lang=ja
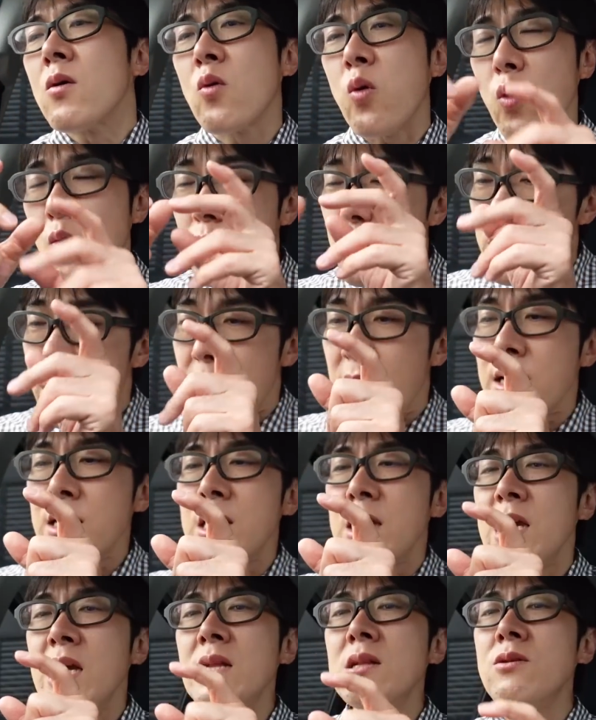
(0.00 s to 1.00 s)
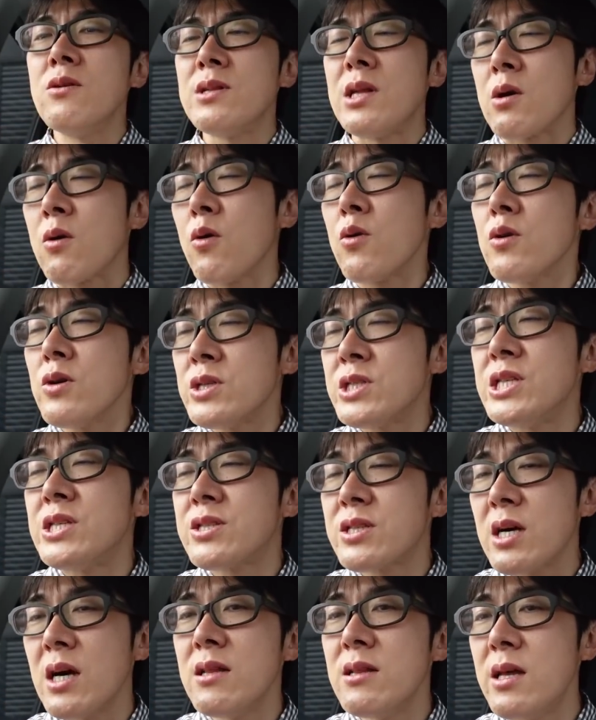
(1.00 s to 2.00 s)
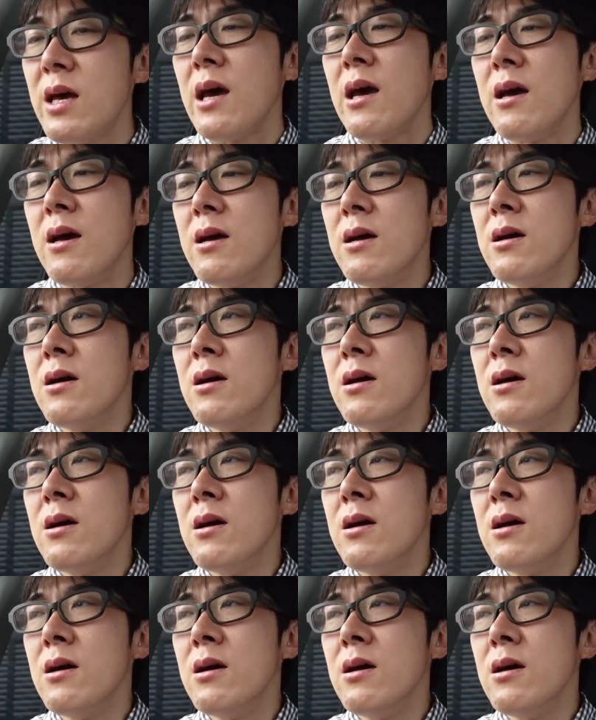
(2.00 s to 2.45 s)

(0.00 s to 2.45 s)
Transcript: こんなにいい匂いでこの質感で